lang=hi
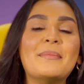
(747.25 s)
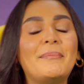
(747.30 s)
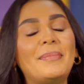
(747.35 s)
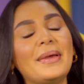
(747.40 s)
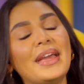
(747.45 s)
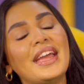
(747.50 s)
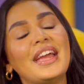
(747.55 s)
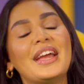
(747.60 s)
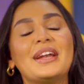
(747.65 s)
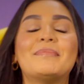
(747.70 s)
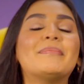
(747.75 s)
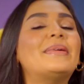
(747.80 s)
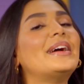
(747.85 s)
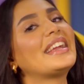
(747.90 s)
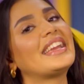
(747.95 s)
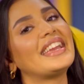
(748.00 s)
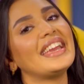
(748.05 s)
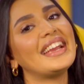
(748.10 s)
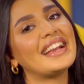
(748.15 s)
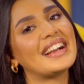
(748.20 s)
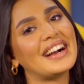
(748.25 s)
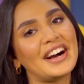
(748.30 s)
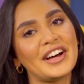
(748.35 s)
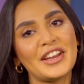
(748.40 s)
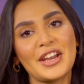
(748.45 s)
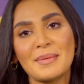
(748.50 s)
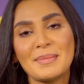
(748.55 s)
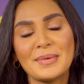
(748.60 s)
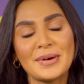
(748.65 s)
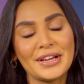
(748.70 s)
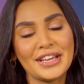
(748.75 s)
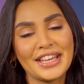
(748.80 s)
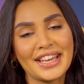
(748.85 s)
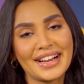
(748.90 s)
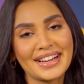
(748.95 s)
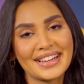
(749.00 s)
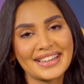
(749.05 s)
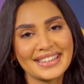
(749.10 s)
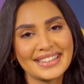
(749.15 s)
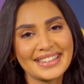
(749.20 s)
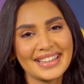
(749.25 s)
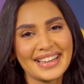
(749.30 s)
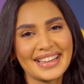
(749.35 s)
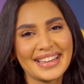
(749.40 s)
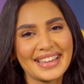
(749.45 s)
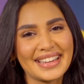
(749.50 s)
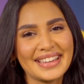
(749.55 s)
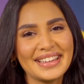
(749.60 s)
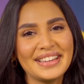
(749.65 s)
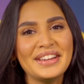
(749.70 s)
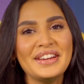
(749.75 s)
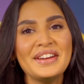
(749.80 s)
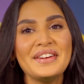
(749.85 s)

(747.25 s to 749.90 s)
पेट भर के खाना मुहैया करता है